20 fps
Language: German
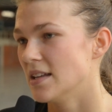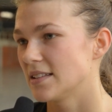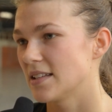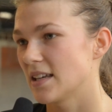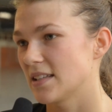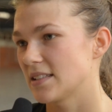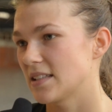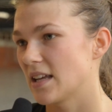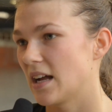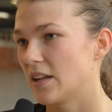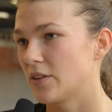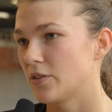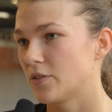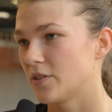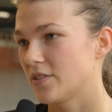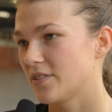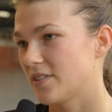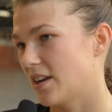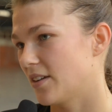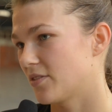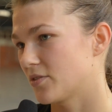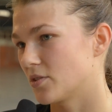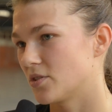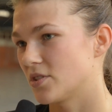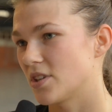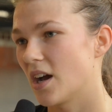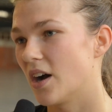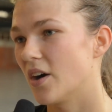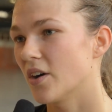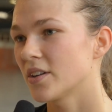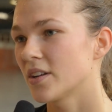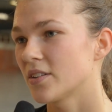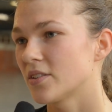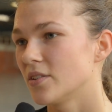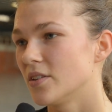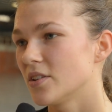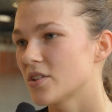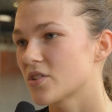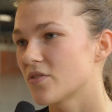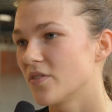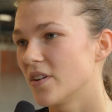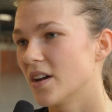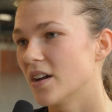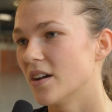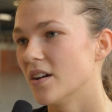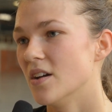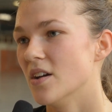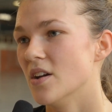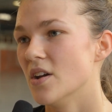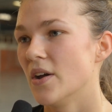Das ist halt, trifft uns ja auch natürlich schwer.